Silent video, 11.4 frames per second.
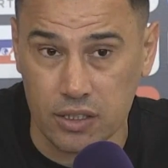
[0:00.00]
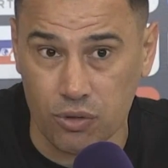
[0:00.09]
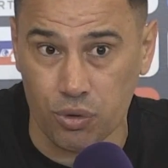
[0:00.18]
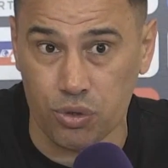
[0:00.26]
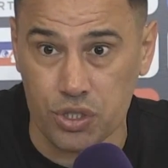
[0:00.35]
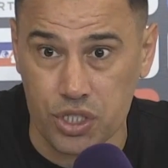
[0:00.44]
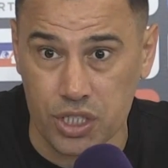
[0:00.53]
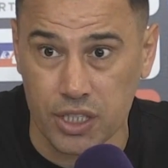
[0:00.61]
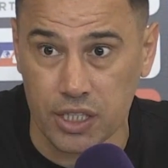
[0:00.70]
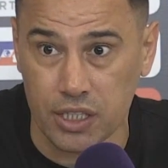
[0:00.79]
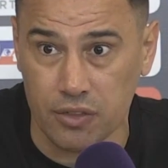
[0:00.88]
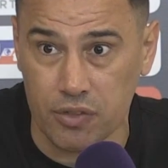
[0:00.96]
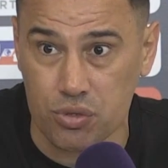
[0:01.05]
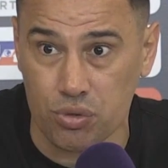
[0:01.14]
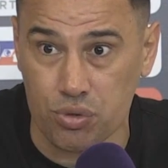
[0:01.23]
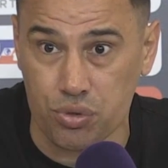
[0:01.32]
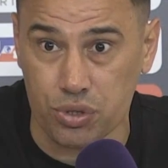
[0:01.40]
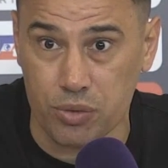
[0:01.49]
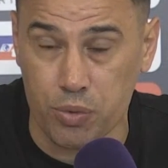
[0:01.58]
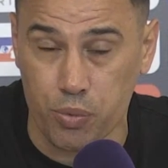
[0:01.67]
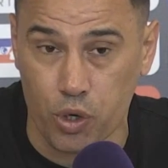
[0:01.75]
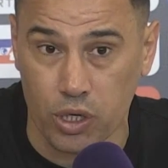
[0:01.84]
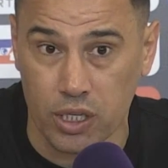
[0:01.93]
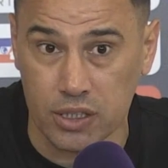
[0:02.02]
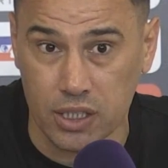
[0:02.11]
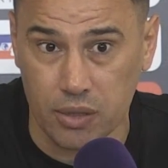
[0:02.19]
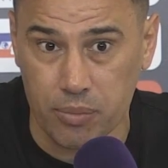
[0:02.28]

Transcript: Oyunun içindeydik ve sonucunda bir puan aldık.